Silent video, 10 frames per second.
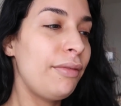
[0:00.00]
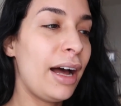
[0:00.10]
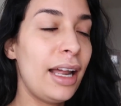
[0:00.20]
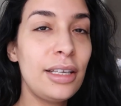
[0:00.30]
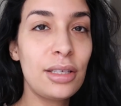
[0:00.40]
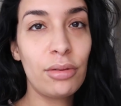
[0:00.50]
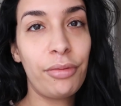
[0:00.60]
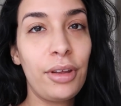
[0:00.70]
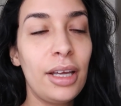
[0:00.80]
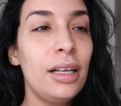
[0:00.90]
war alles zu
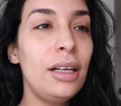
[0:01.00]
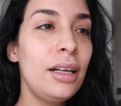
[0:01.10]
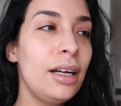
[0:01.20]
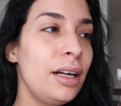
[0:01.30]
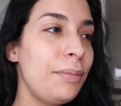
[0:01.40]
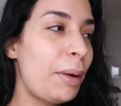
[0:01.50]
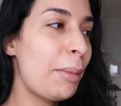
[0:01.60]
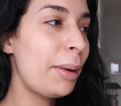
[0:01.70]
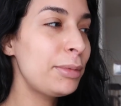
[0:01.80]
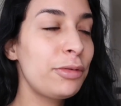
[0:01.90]
viel. Ähm,
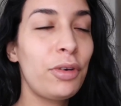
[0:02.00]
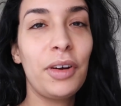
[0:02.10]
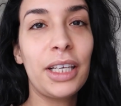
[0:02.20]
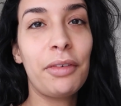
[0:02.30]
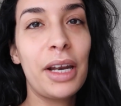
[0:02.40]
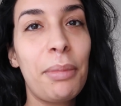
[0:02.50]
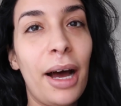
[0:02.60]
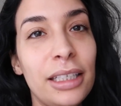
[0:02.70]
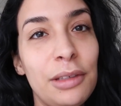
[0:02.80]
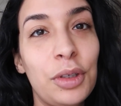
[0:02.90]
am Abend zuvor war ich auf einer
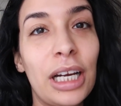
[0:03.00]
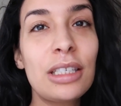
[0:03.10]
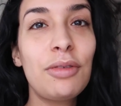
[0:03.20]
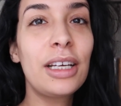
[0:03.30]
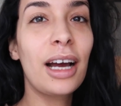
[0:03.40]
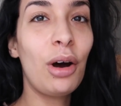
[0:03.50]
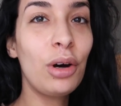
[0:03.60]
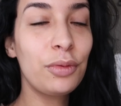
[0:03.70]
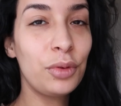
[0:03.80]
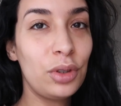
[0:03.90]
Party, wo ganz viel
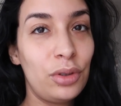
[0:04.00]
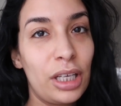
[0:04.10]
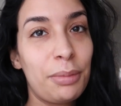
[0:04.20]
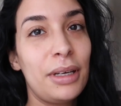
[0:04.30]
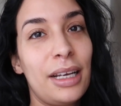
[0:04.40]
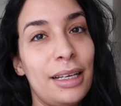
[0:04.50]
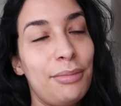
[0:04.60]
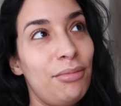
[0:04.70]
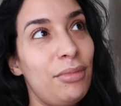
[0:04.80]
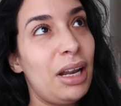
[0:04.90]
geraucht wurde und ich bin
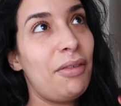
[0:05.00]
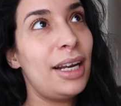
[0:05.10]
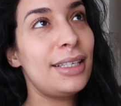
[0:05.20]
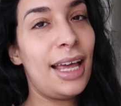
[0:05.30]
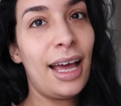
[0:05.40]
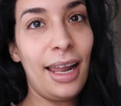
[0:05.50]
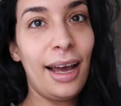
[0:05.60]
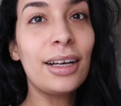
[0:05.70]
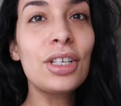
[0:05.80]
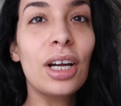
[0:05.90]
mittlerweile sehr
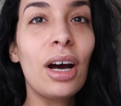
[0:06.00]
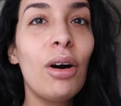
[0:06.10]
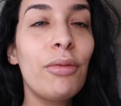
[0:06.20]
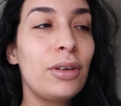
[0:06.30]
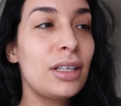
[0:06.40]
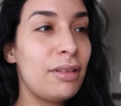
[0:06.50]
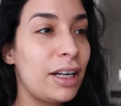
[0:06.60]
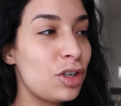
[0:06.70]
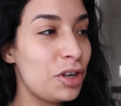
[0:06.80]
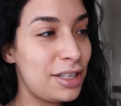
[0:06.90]
allergisch darauf und das war
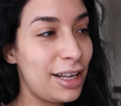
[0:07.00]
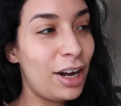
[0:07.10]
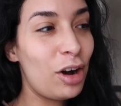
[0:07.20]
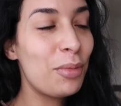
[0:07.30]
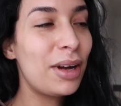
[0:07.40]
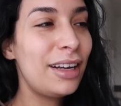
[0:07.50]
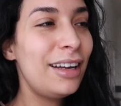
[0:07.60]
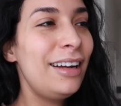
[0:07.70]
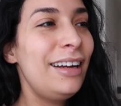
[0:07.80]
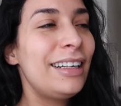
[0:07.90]
ein geschlossener Raum.
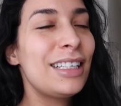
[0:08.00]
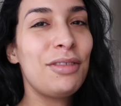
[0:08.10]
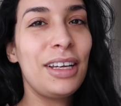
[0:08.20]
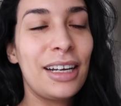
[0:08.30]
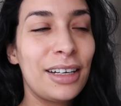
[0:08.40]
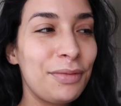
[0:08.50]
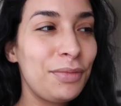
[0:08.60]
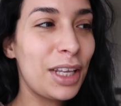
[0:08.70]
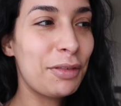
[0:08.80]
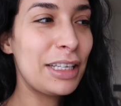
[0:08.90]
Deswegen,
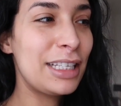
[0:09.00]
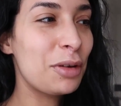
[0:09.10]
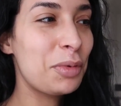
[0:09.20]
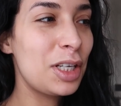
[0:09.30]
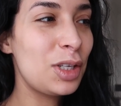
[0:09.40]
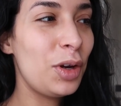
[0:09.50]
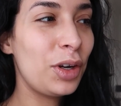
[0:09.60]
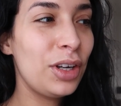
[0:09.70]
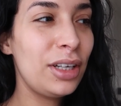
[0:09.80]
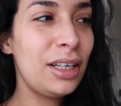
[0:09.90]
ich weiß nicht, ob ihr das
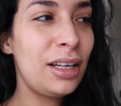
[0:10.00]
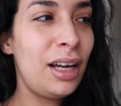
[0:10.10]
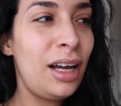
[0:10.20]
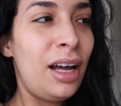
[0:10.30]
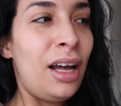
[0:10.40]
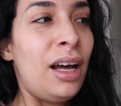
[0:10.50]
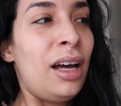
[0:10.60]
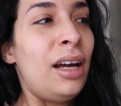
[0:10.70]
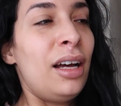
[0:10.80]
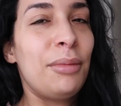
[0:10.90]
hören könnt,
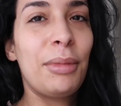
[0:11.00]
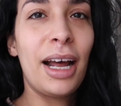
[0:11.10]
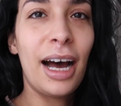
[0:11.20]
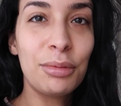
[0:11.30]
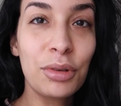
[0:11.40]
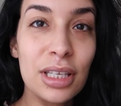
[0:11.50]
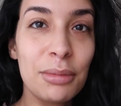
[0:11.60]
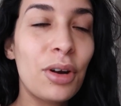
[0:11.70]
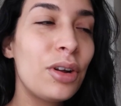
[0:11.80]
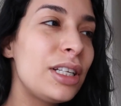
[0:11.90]
meine Atmung ist
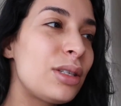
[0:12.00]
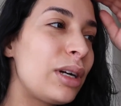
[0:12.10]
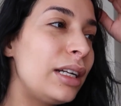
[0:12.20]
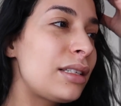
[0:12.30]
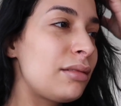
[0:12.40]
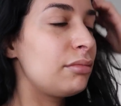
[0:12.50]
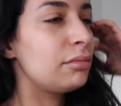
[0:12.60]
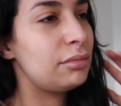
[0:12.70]
immer noch nicht so ganz